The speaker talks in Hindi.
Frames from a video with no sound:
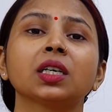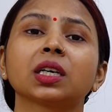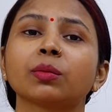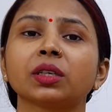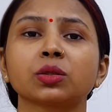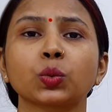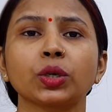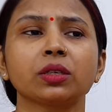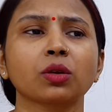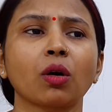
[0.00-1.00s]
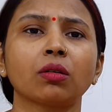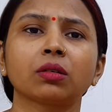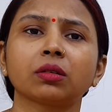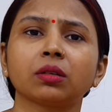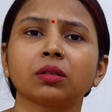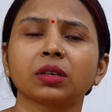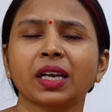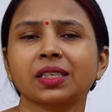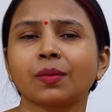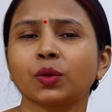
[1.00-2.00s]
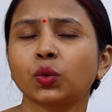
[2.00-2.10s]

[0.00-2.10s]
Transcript: कि मैं स्वीट्स ऑफ कैसा भी